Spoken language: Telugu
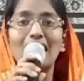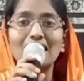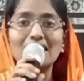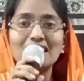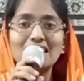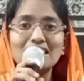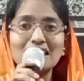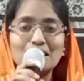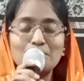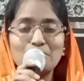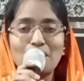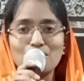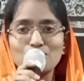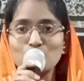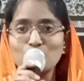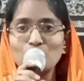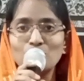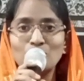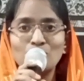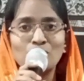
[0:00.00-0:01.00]
అలాగే మా
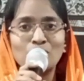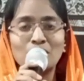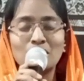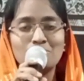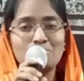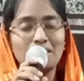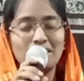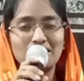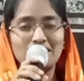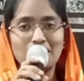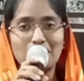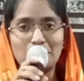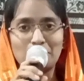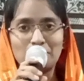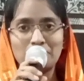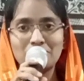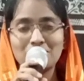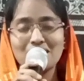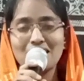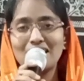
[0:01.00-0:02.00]
స్కూల్లో కూడా పెట్టారు
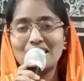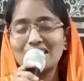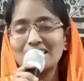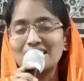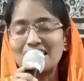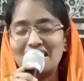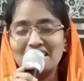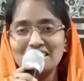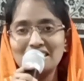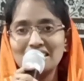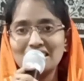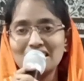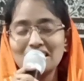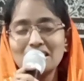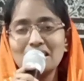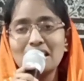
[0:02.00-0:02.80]
కానీ